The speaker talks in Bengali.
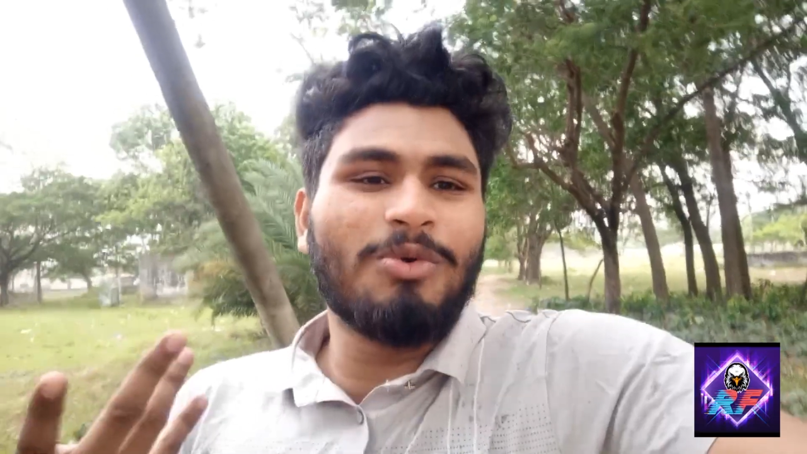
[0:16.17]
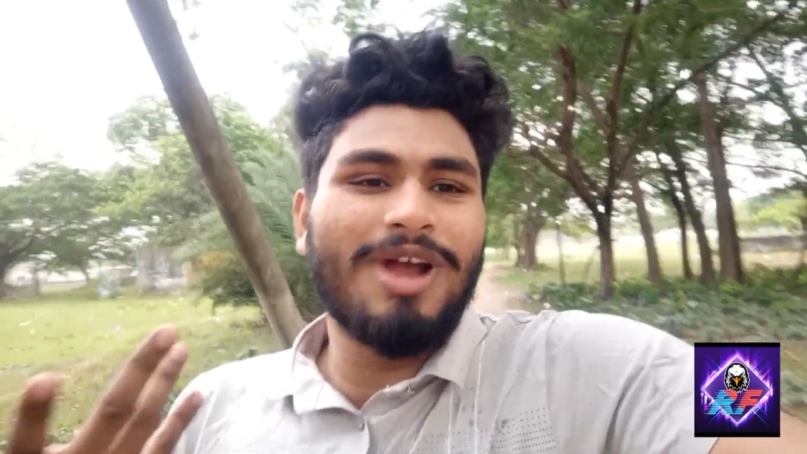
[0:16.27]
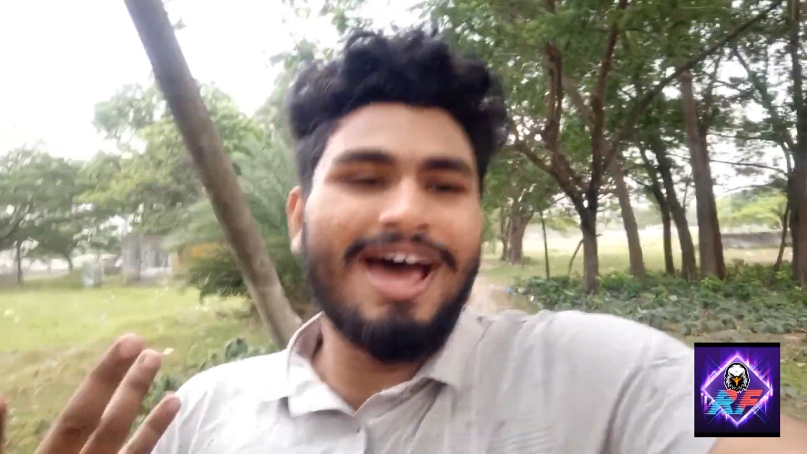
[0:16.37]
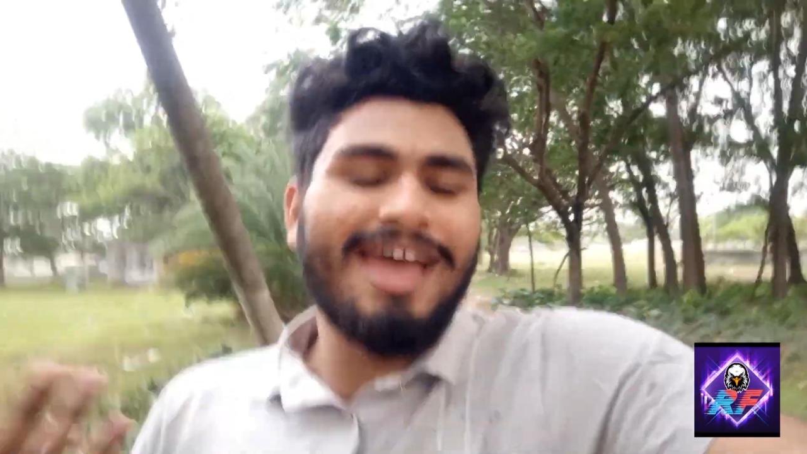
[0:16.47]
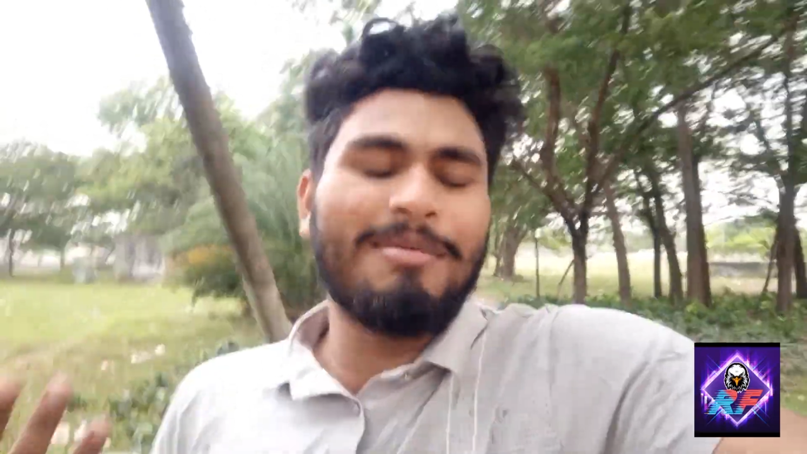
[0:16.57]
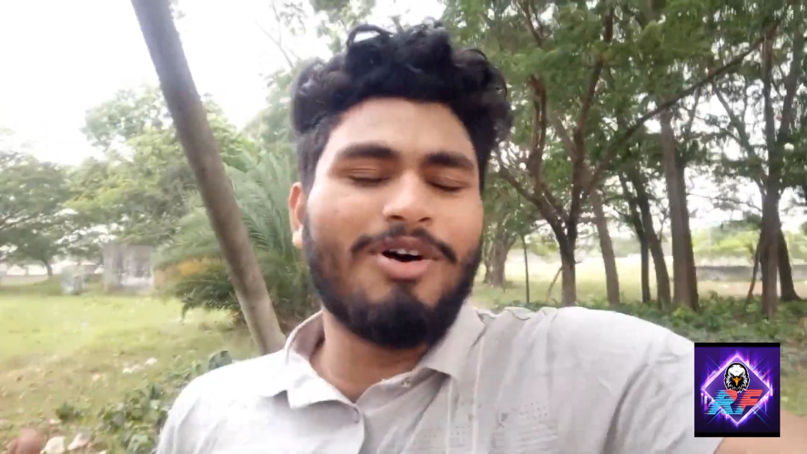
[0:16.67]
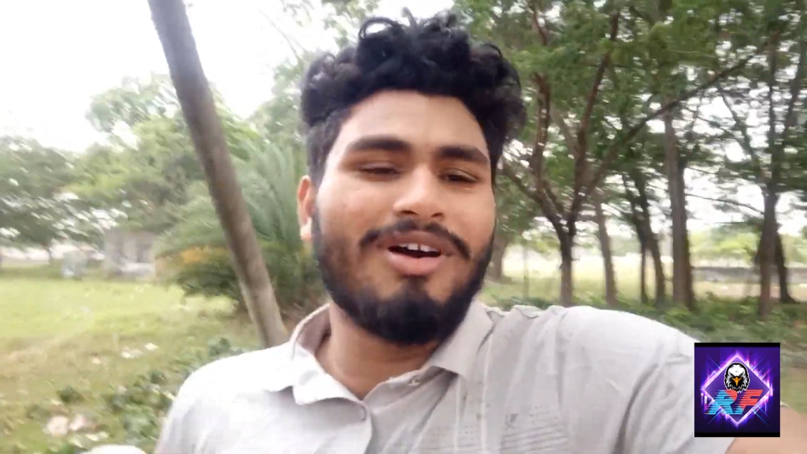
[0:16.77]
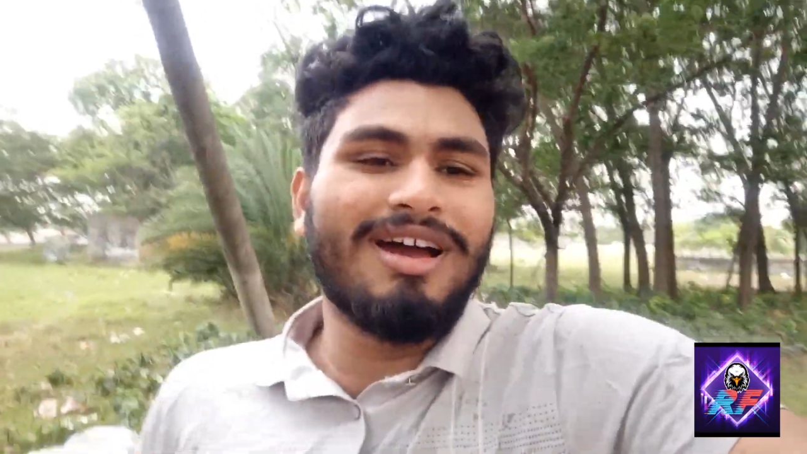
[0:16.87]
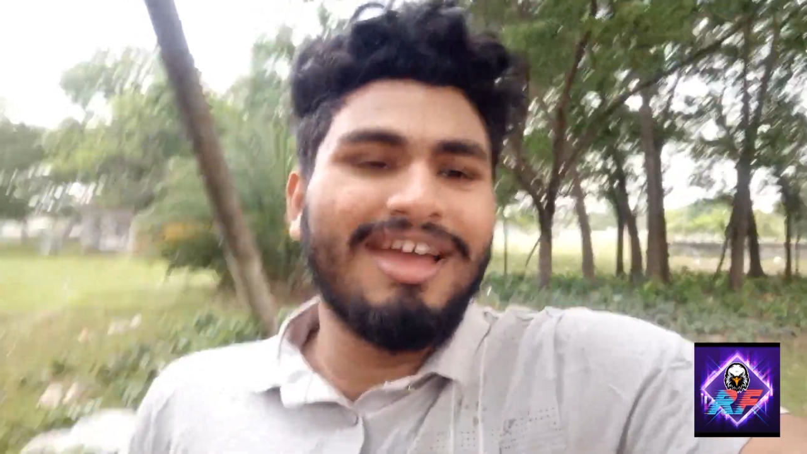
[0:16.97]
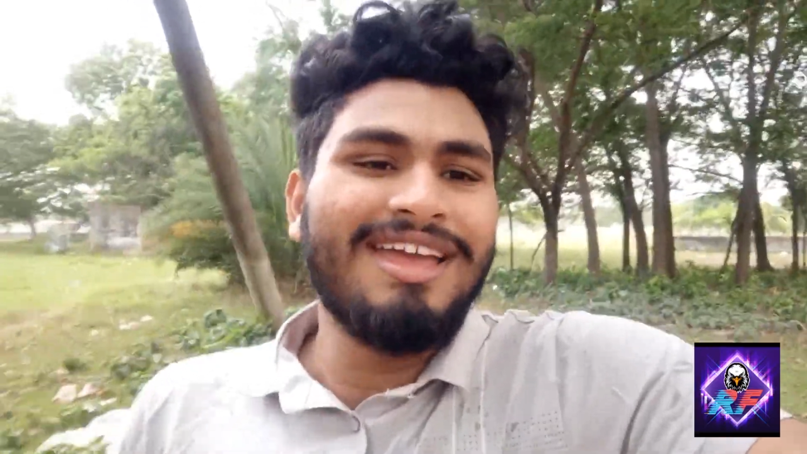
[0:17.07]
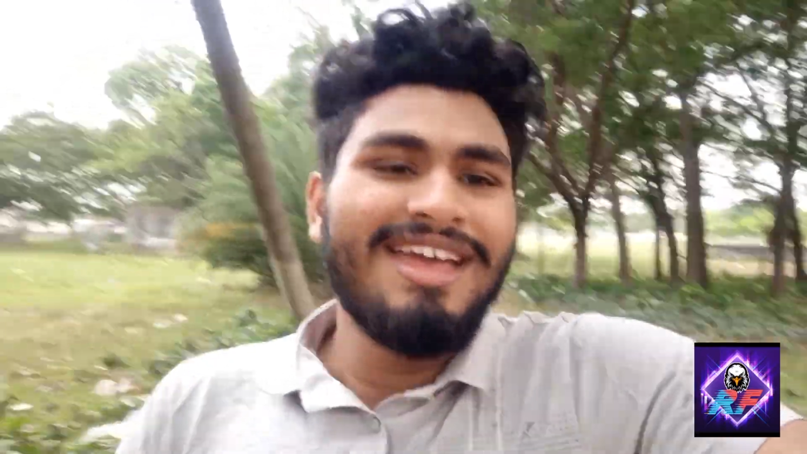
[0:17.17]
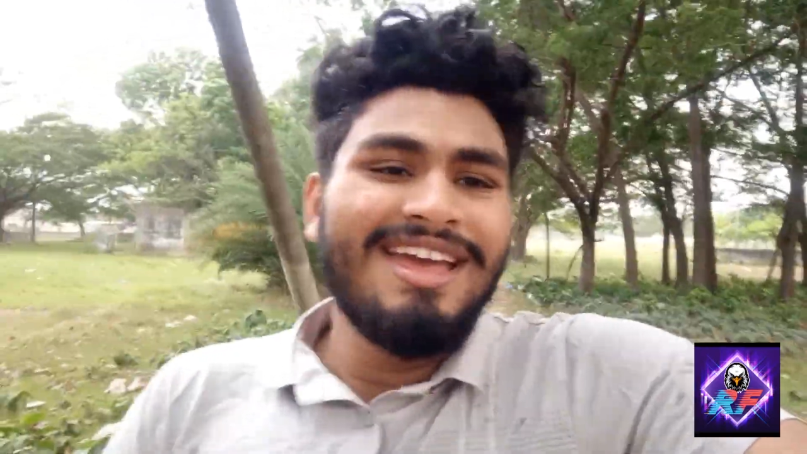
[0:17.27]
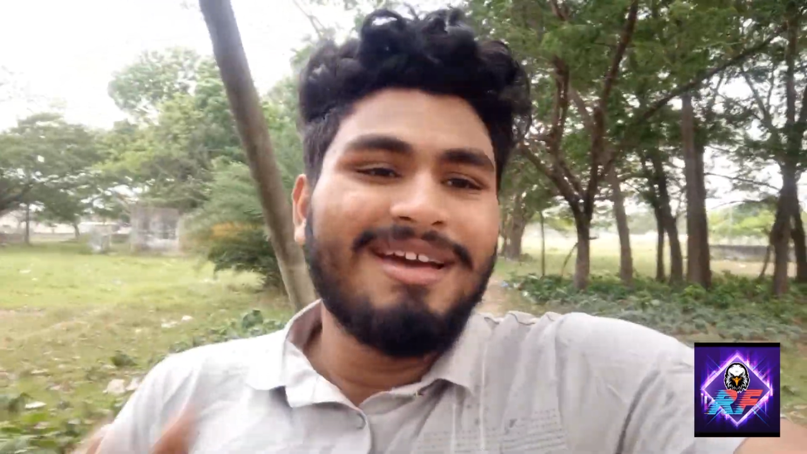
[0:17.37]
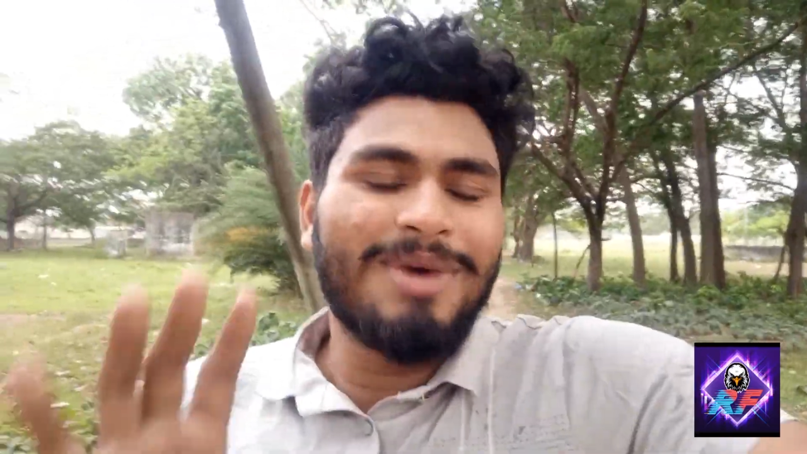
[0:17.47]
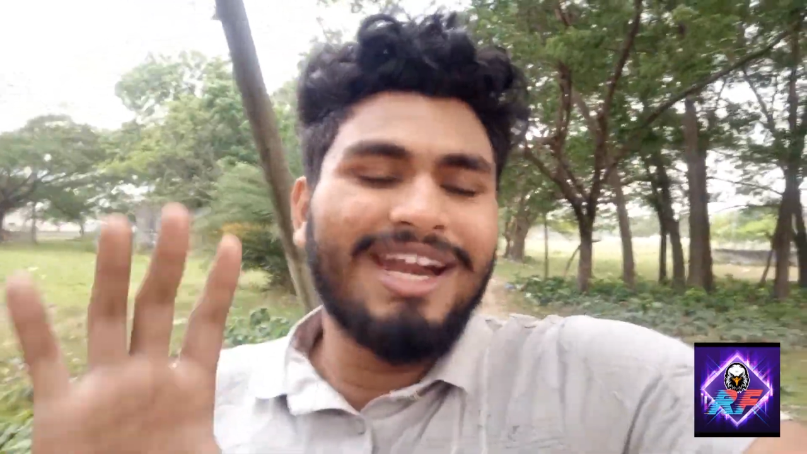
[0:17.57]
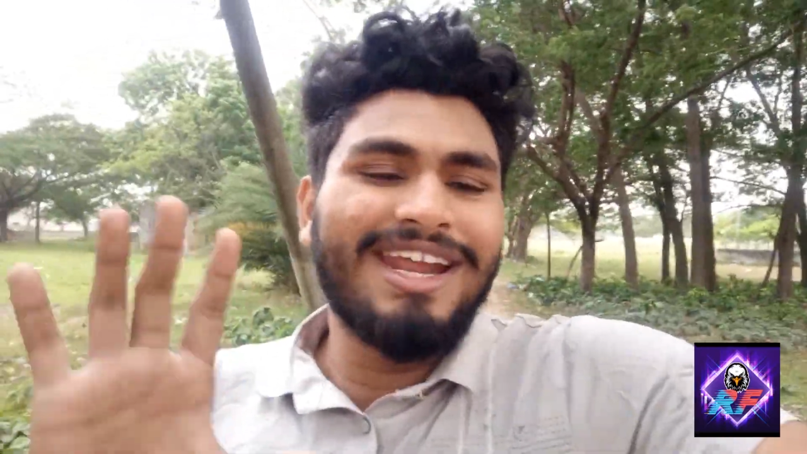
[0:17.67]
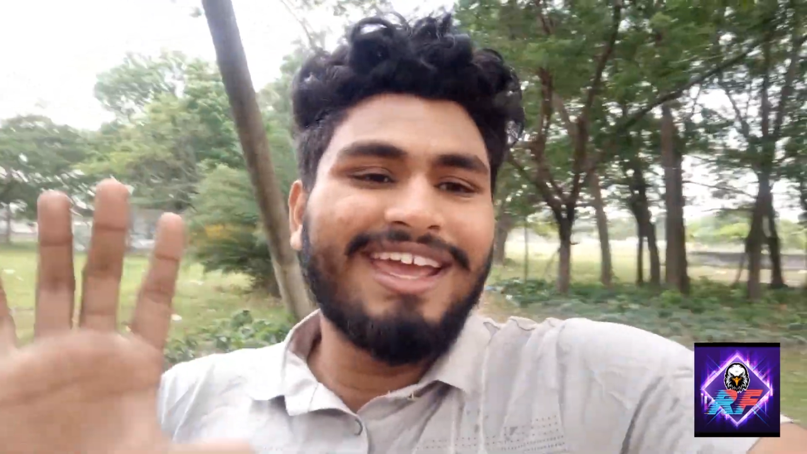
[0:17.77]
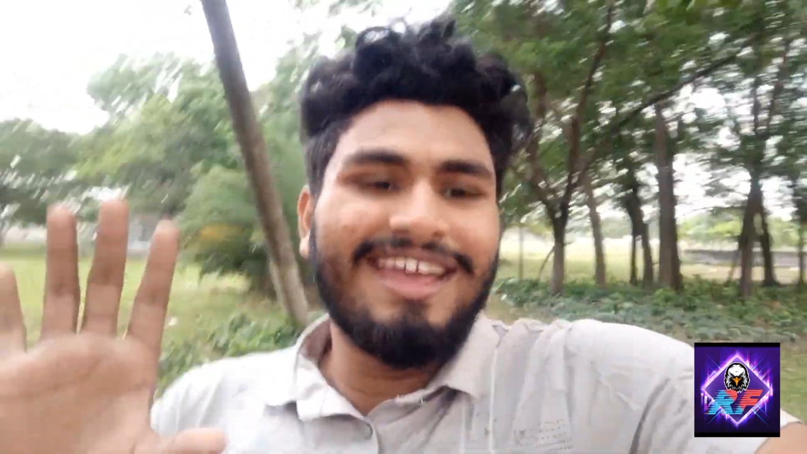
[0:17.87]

উড়া এবং মানে